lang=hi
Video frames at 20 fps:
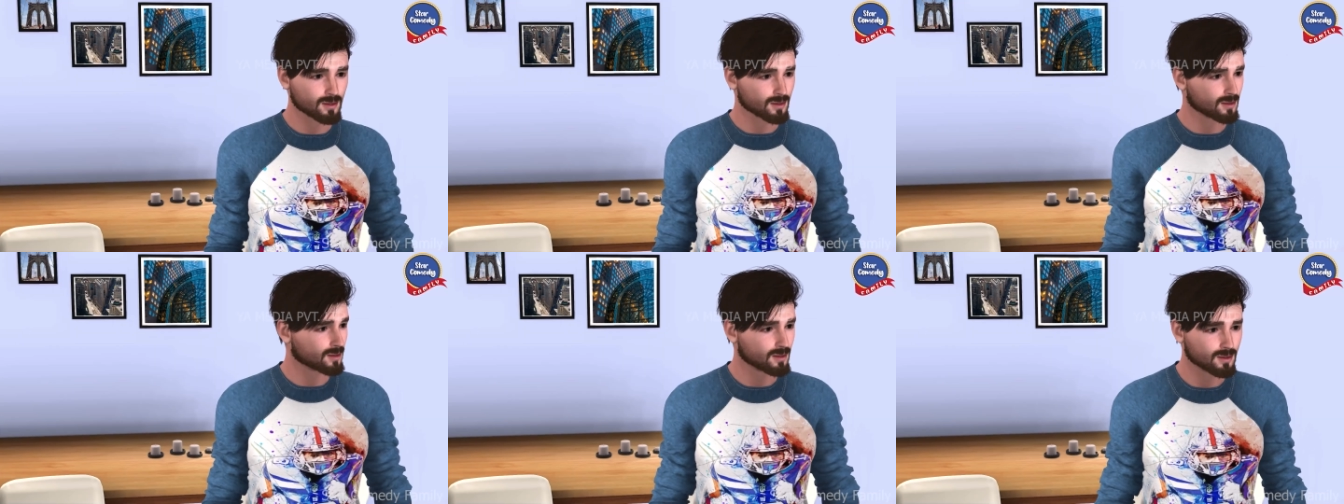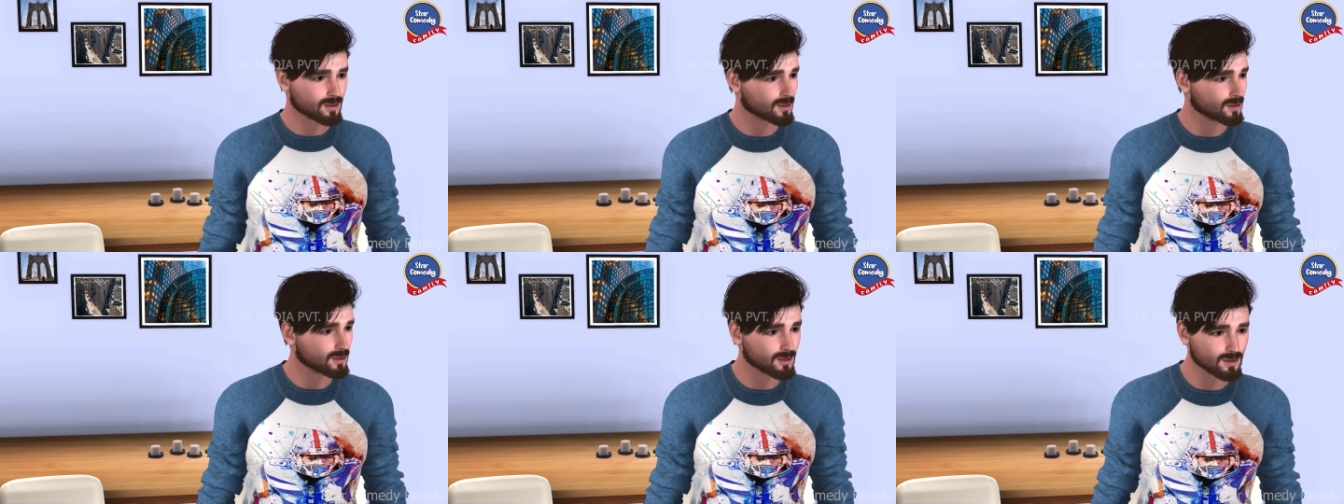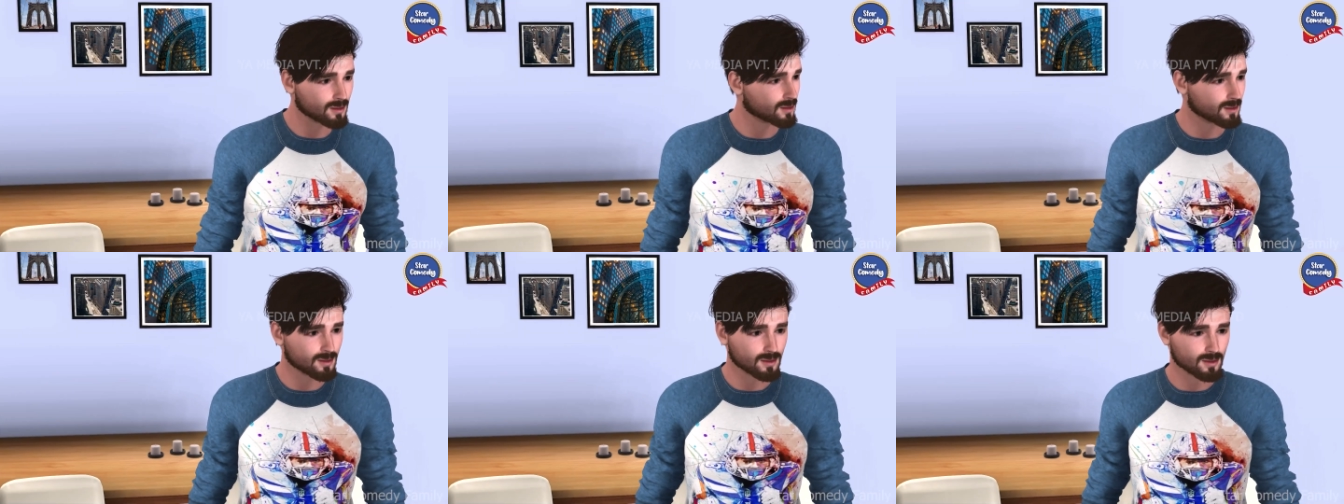फोटो की
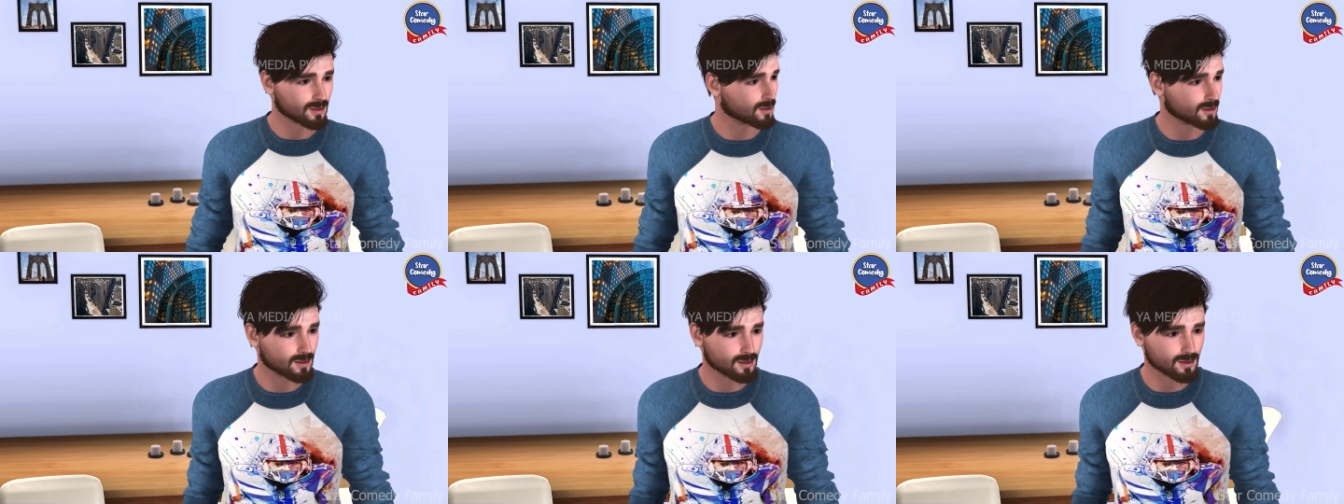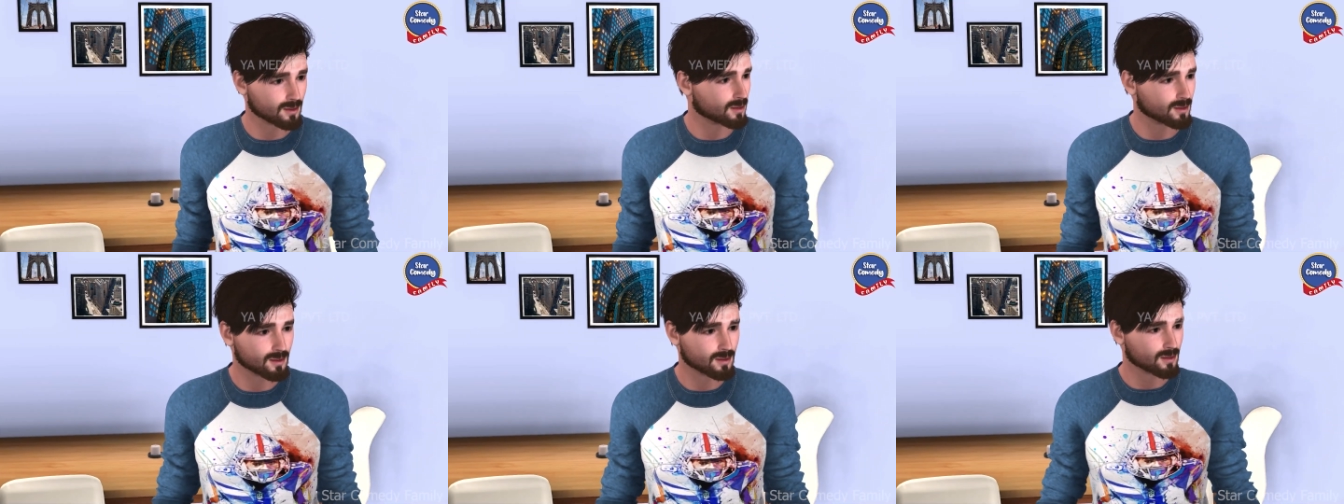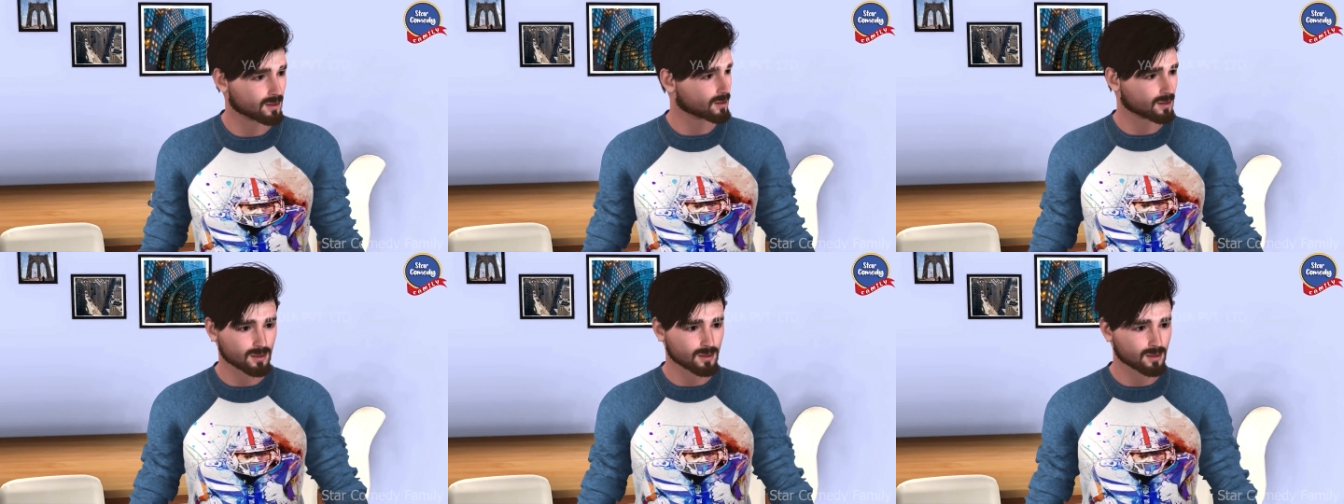दुकान में गए
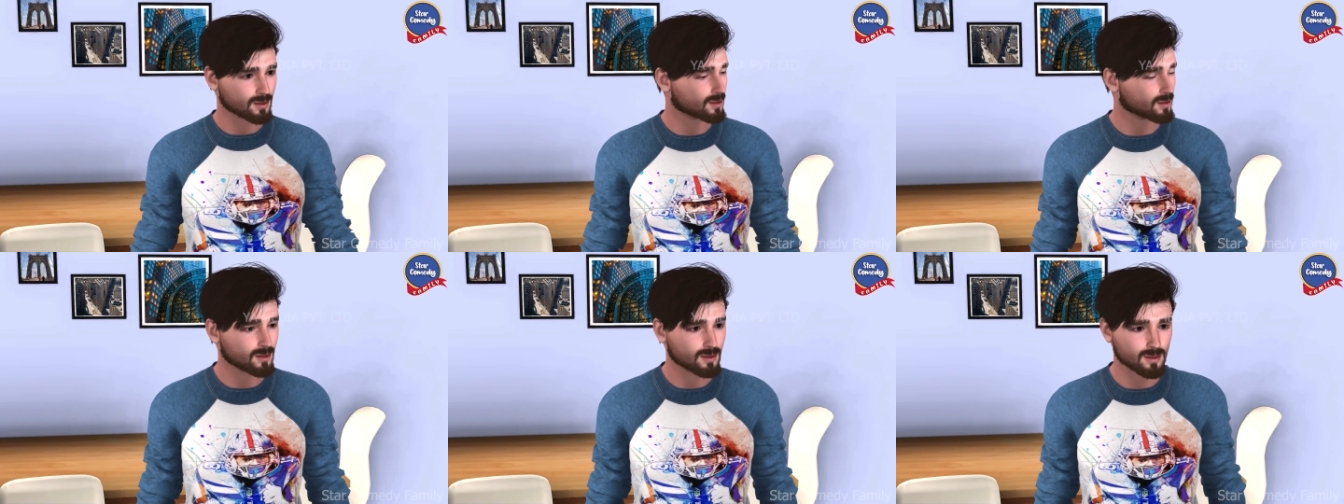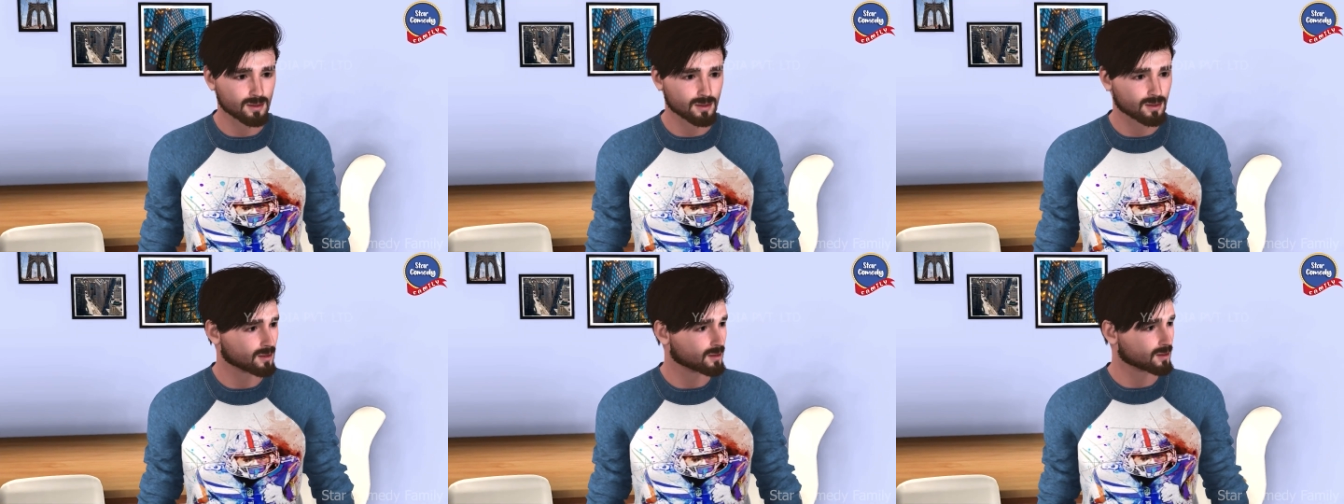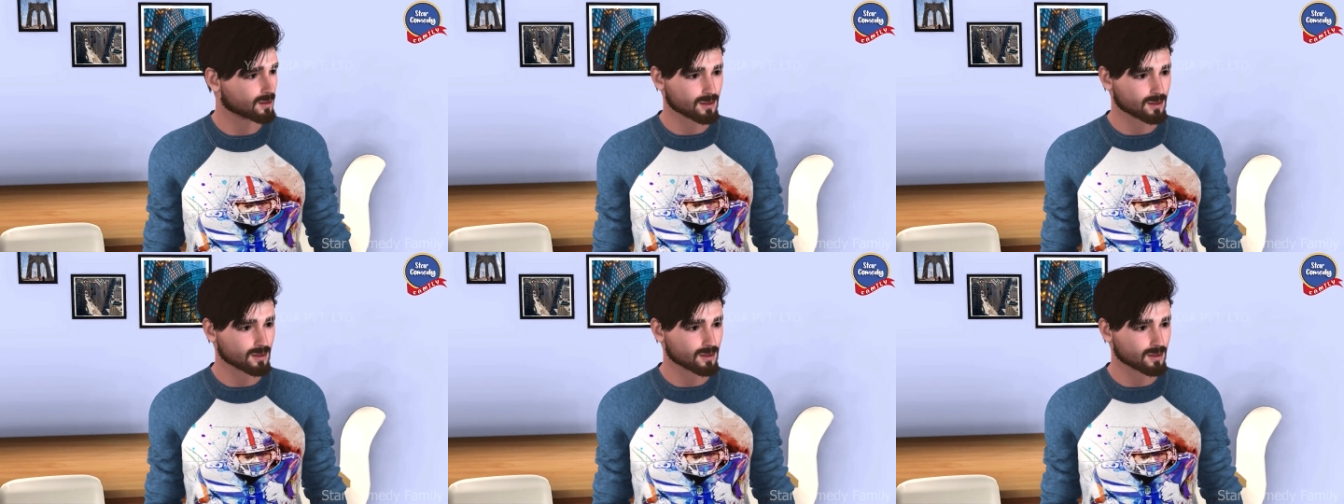थे और